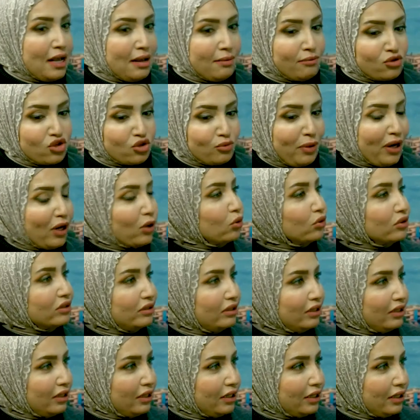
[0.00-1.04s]
مش باخد
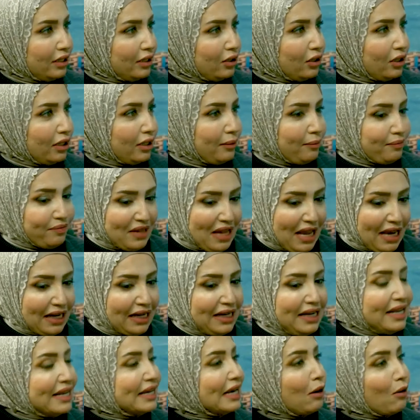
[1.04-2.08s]
آه،
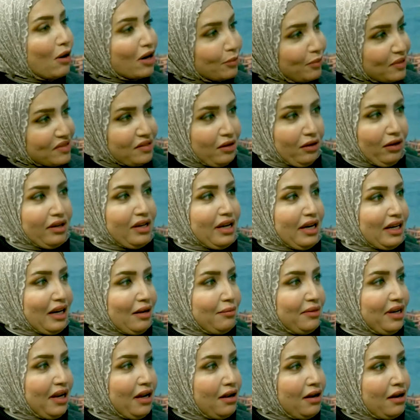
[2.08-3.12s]
اكلي كوجبه صحيه
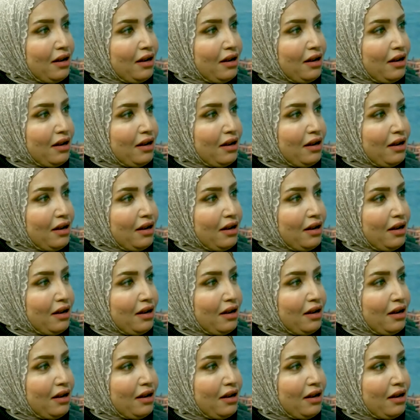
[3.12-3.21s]
كامله